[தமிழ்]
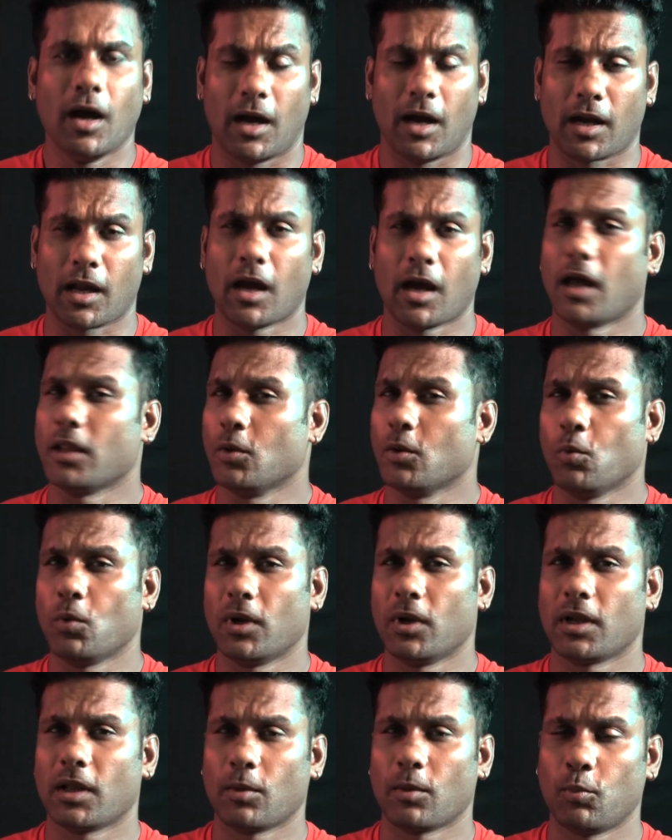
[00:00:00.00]
ஆனால் அந்த
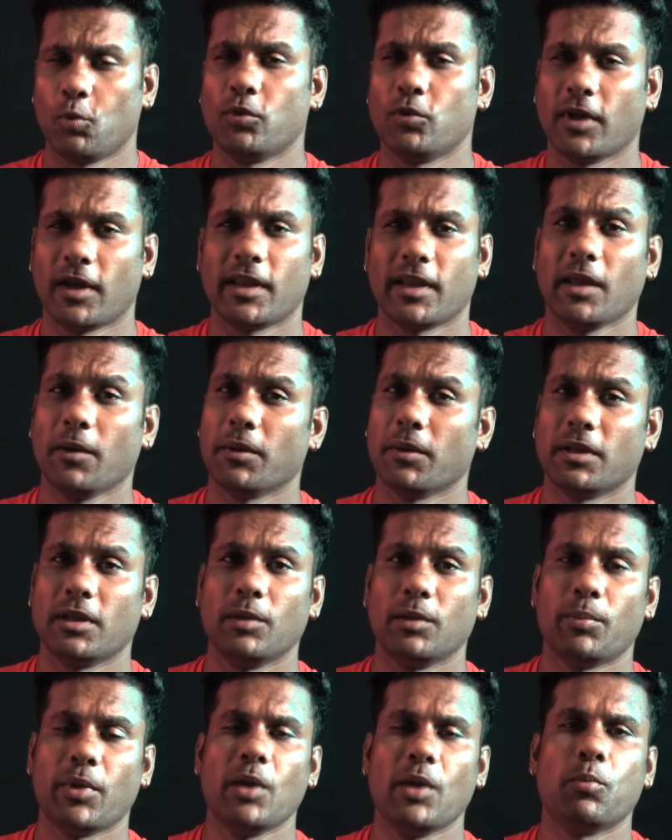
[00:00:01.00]
ஊரில் இருக்கிற பூசாரிக்கே வந்து
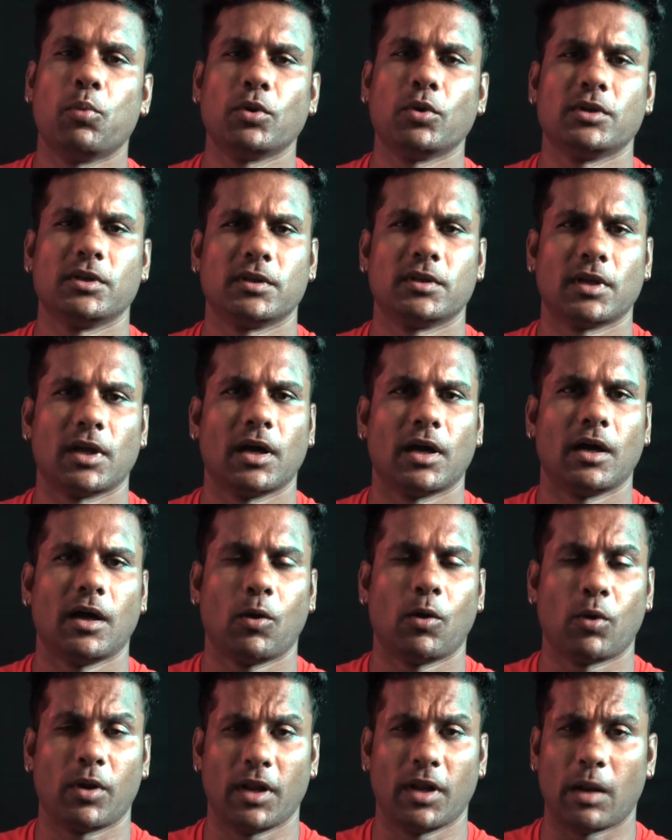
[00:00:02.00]
பேய் பிடிச்சிதுன்னா
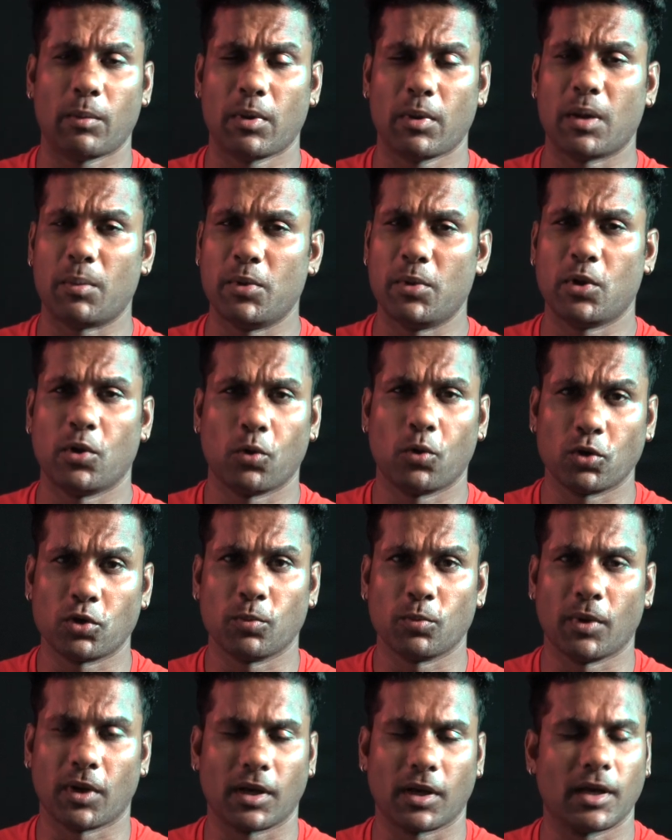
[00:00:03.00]
அவனோட நிலைமை எப்படி இருக்குன்னு
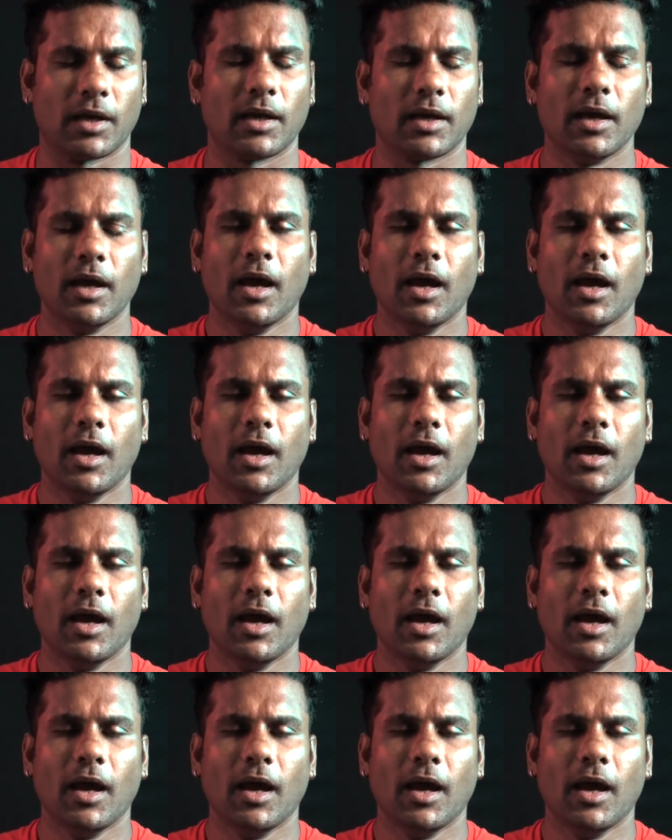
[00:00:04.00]
யோசிச்சு பாருங்கள்